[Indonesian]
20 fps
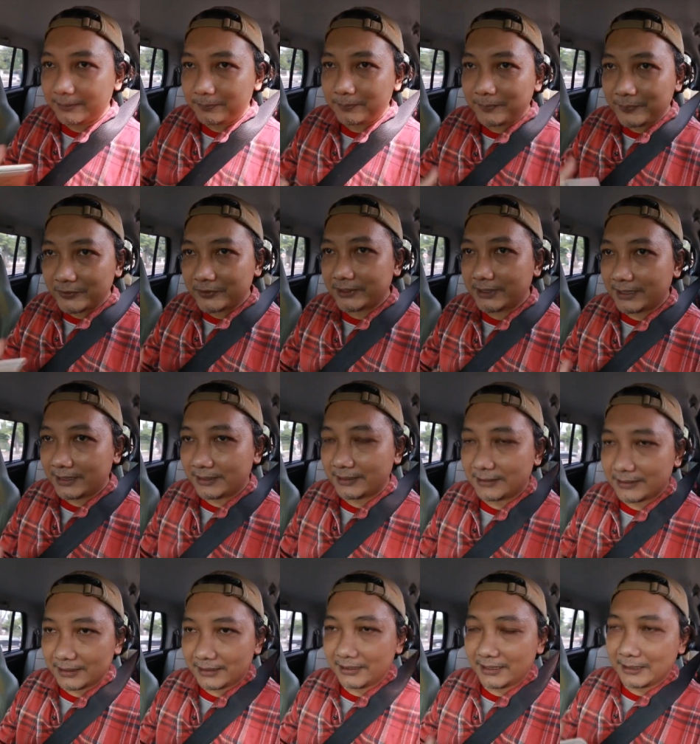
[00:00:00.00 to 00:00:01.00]
punya
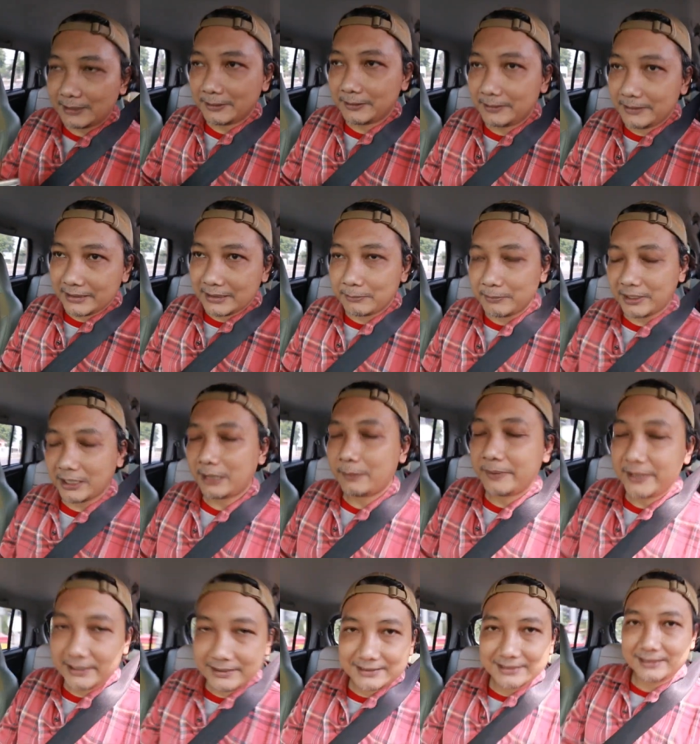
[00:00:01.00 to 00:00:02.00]
istilahnya ingin
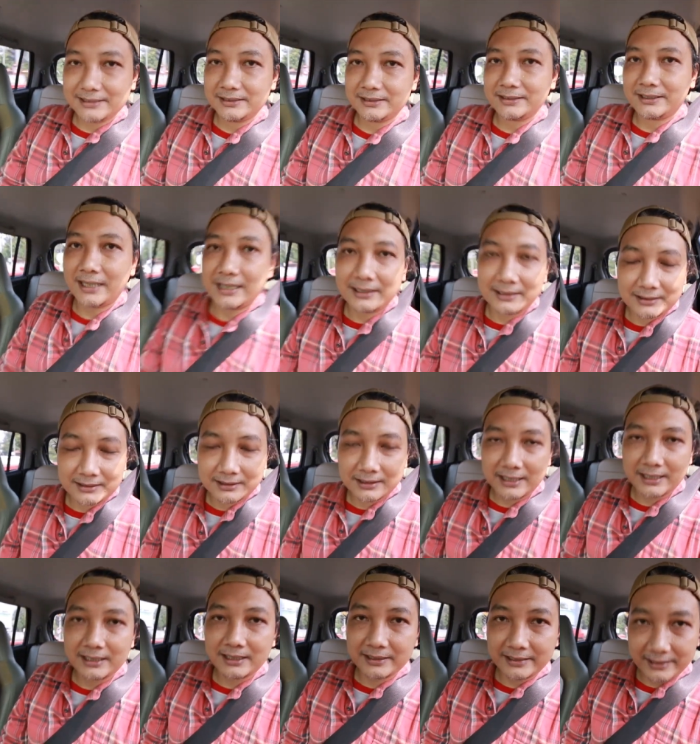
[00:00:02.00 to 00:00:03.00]
mengapresiasikan
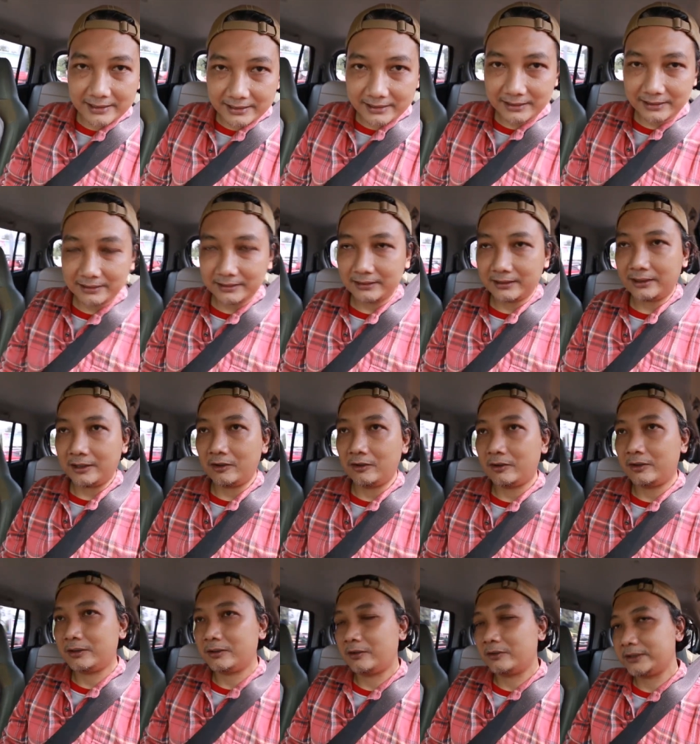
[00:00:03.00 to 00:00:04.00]
karya nah
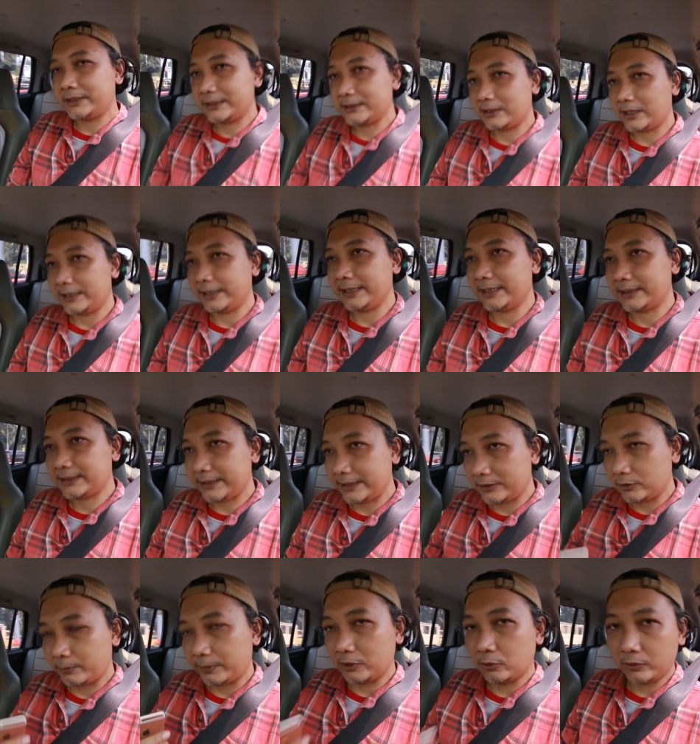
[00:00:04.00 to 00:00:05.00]
kalau kalau saya seandainya saya
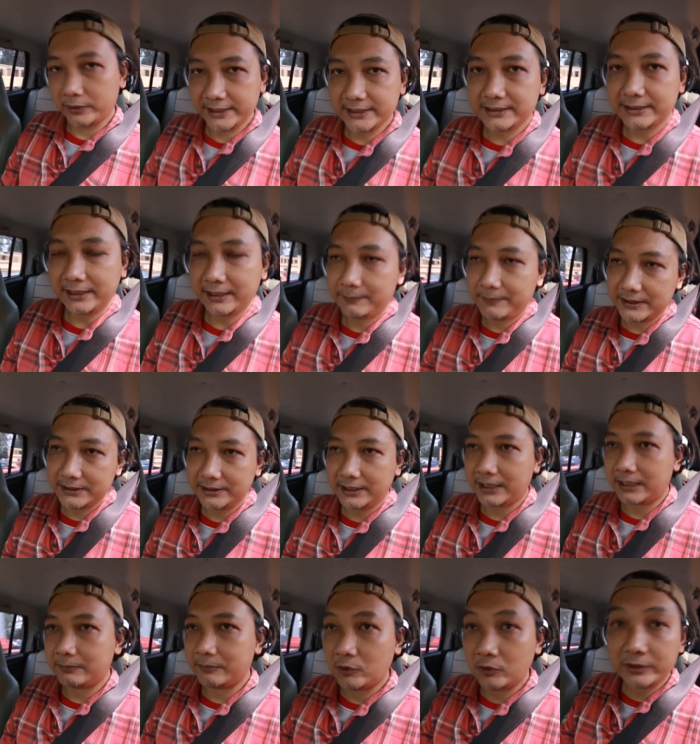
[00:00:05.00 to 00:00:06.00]
itu pelukis saya pasti
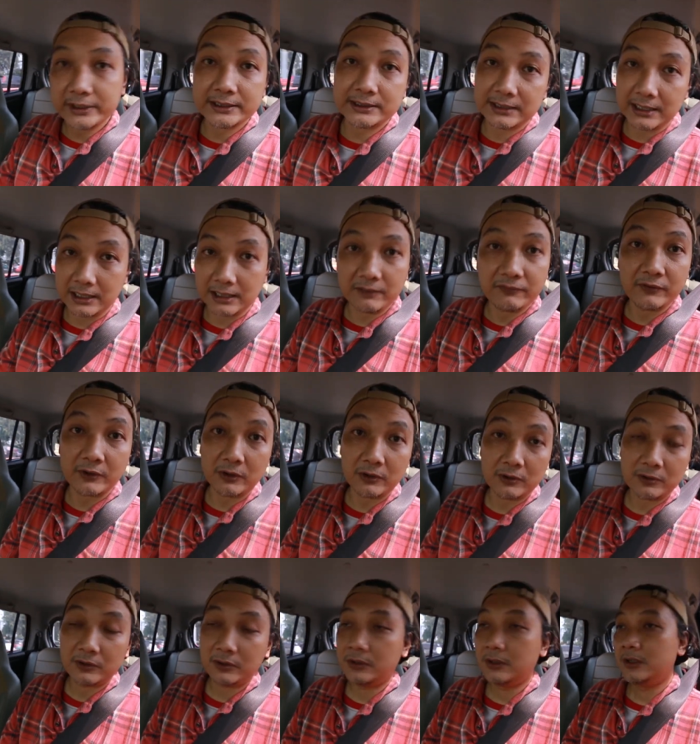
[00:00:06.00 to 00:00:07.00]
akan melukis nggak ngevlog
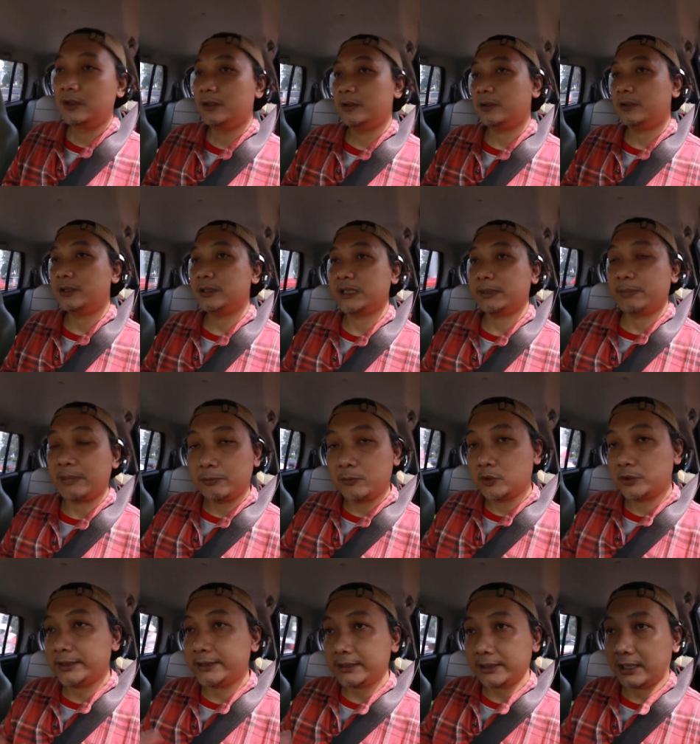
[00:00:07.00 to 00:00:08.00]
kalau saya
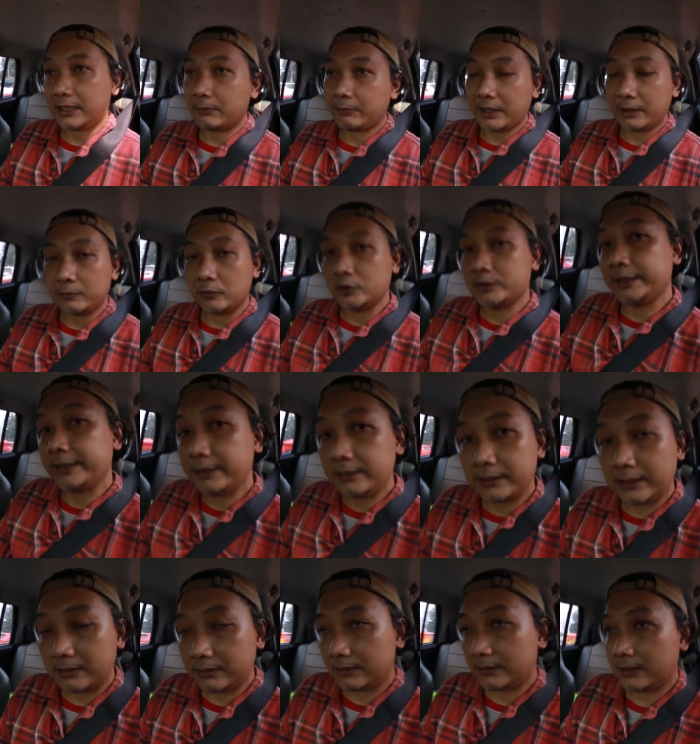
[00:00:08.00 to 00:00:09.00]
pemusik saya akan main musik
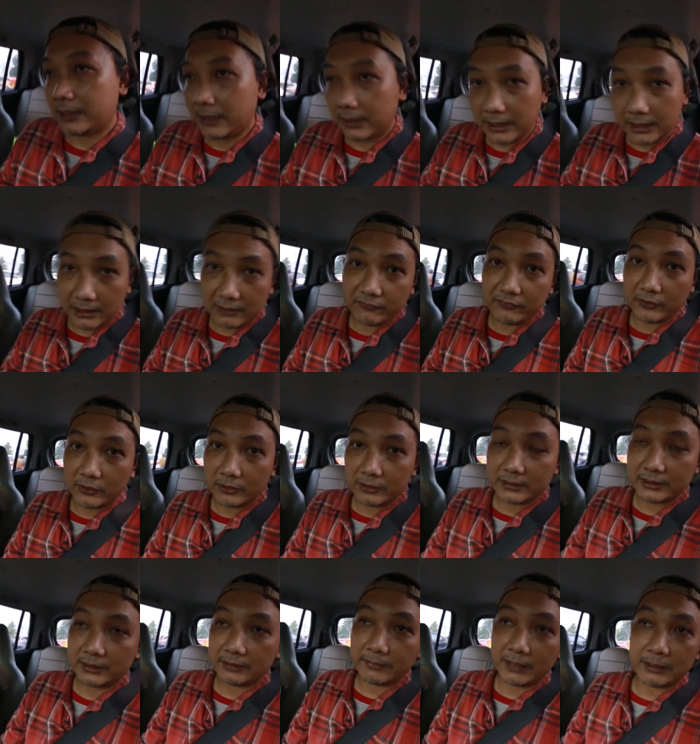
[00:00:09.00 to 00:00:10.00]
dan nggak nggak ngevlog
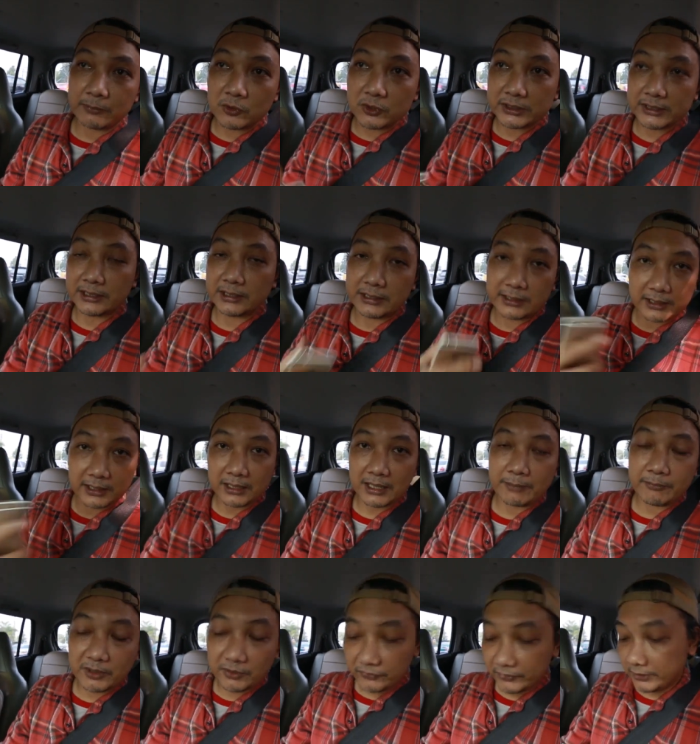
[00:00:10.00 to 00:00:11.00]
jadi main musik
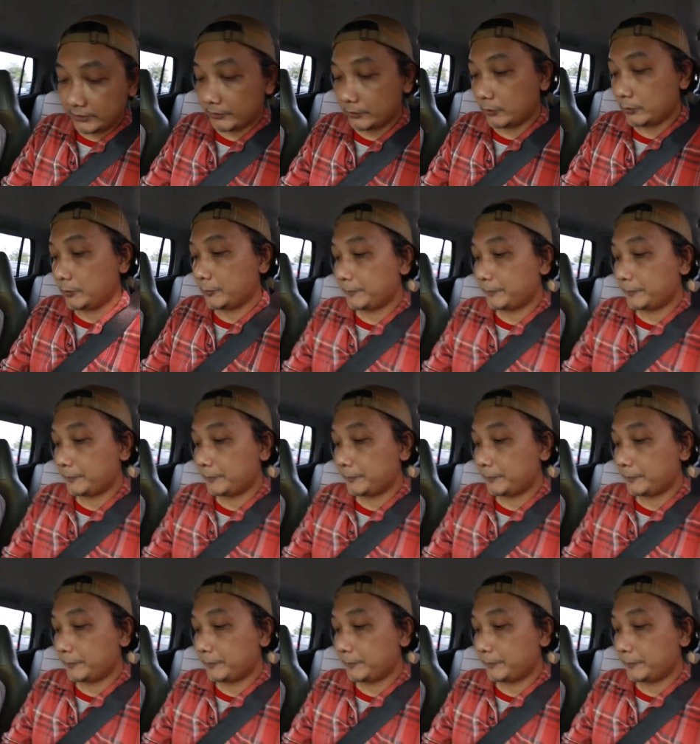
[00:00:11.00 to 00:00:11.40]
direkam di video